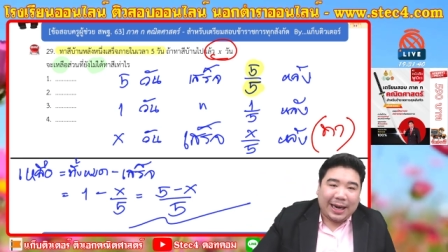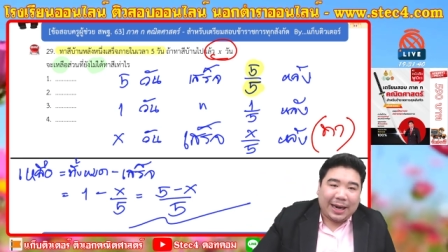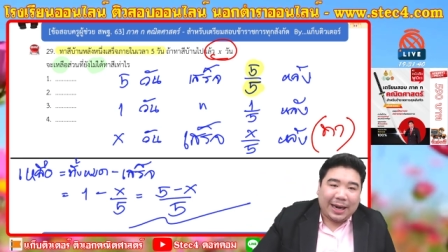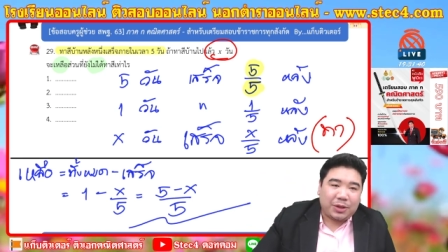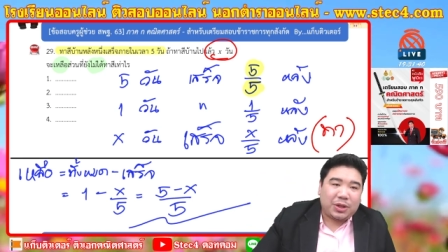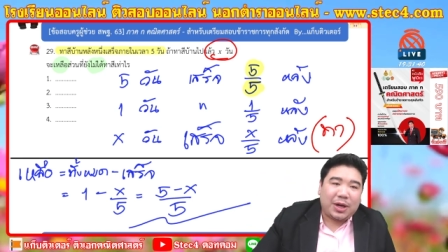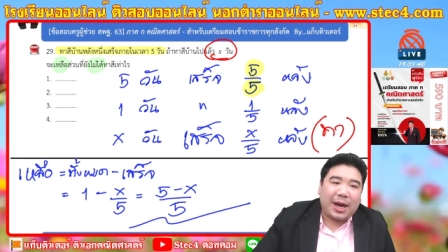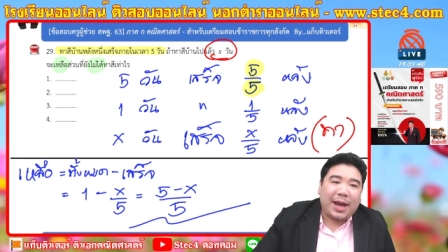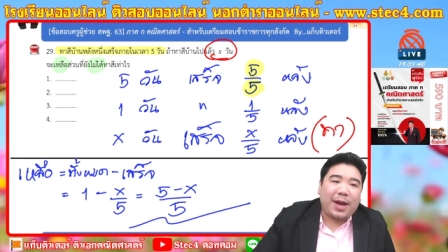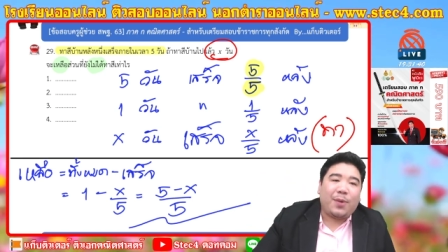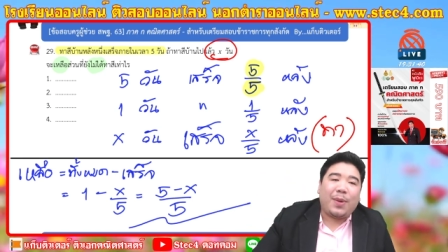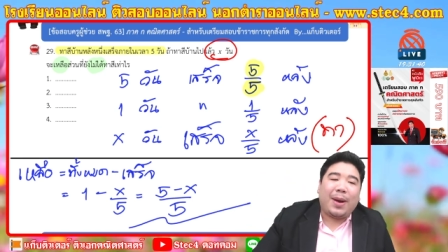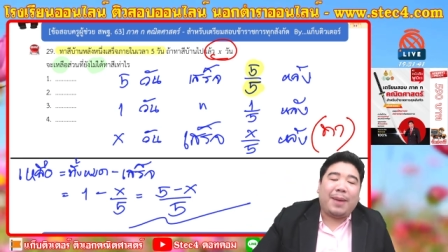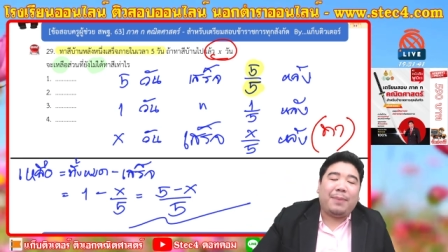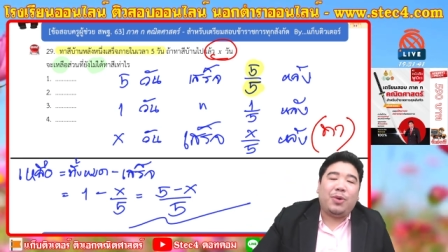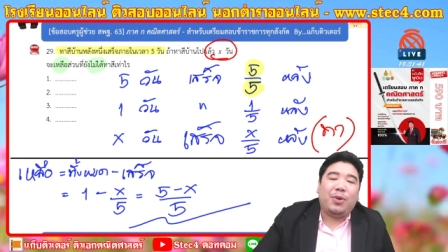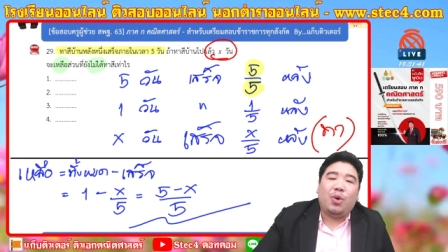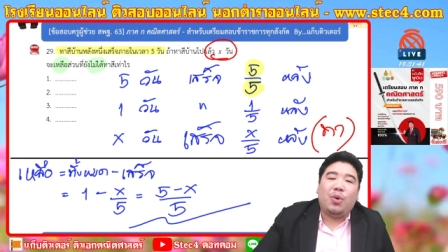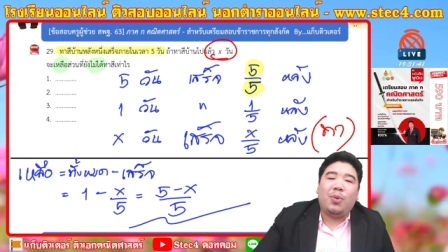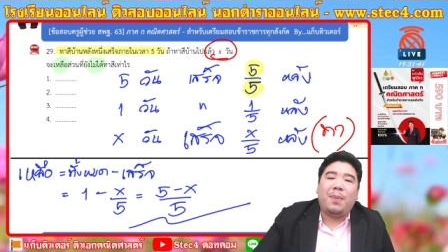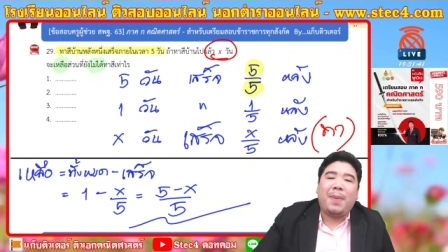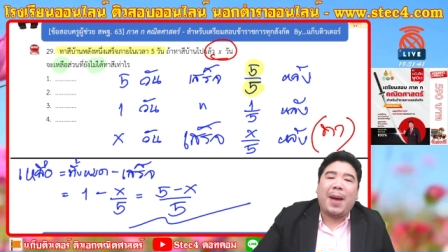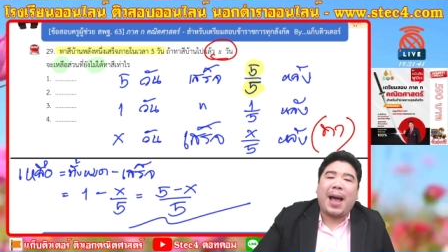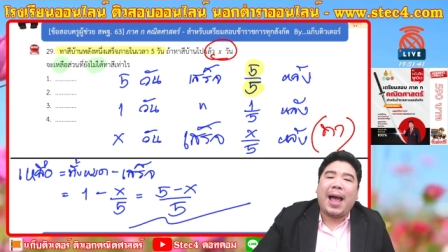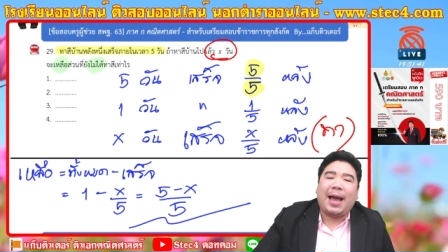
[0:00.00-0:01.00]
เราต้องได้ความ
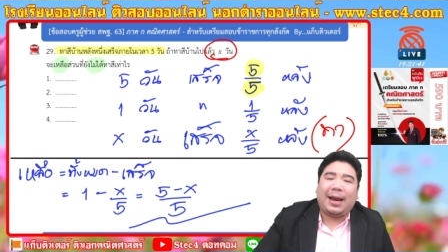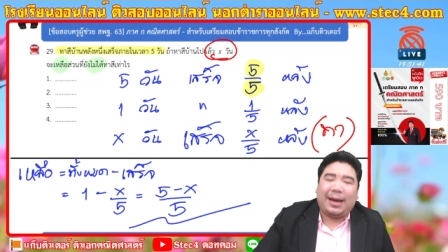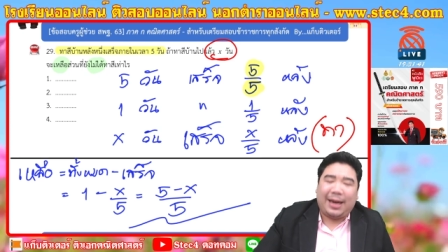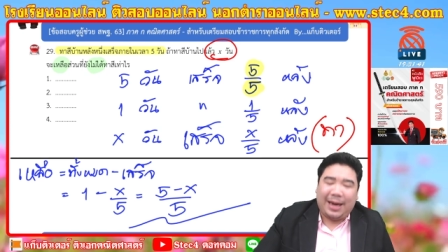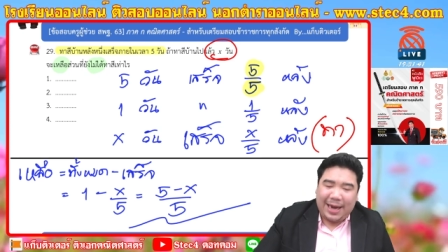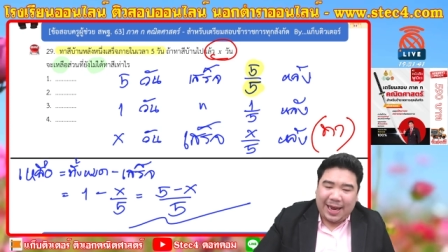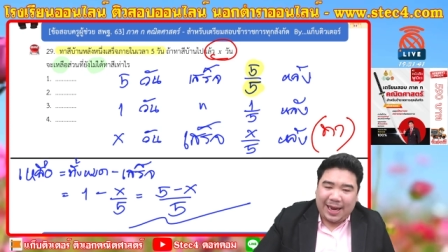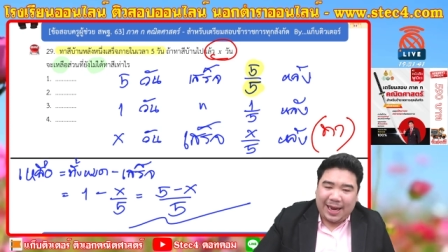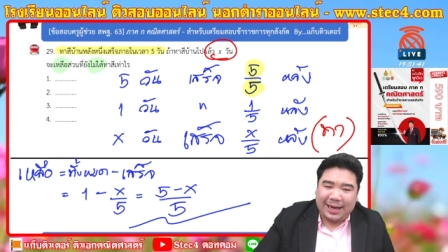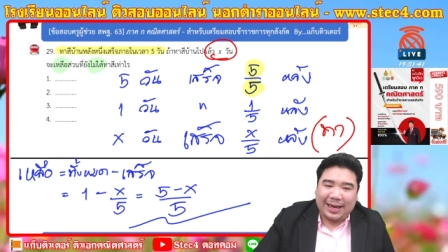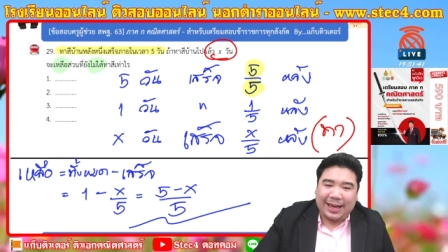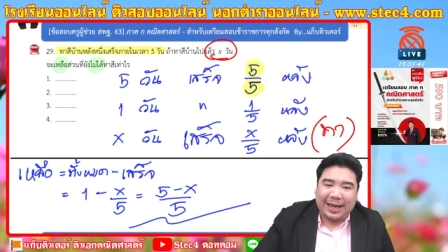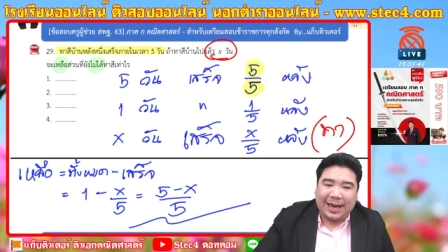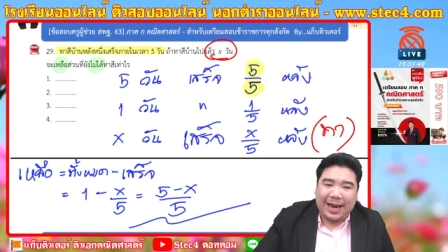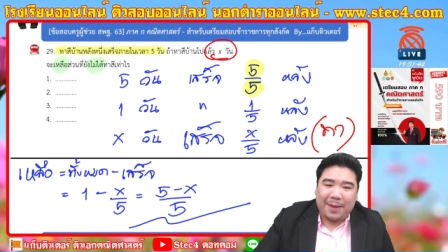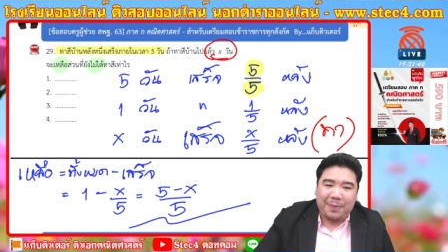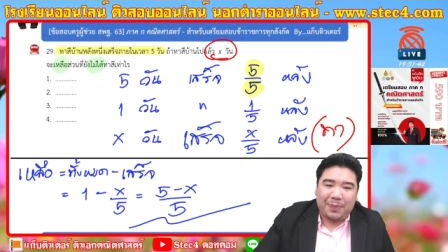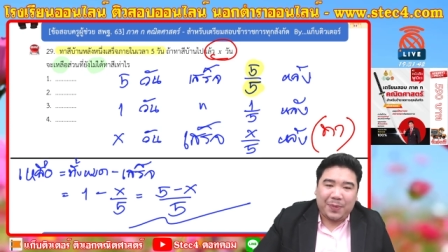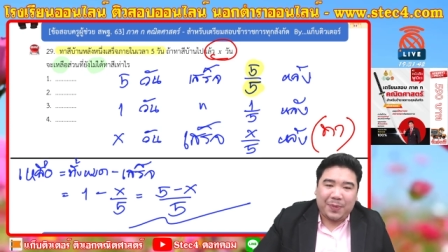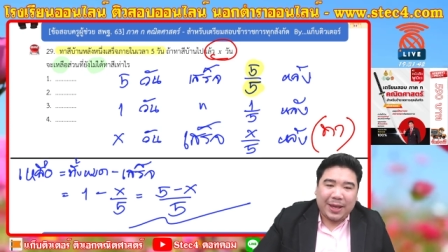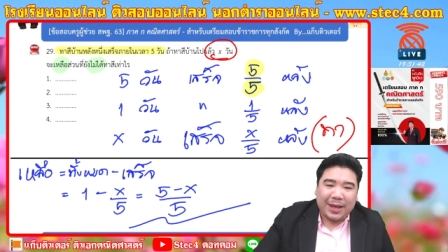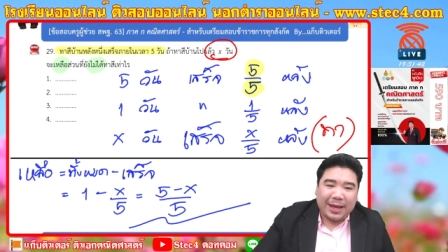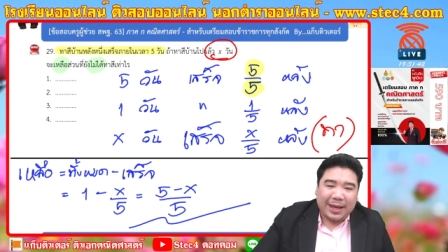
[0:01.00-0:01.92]
รู้บ้างแล้วแหละนะครับ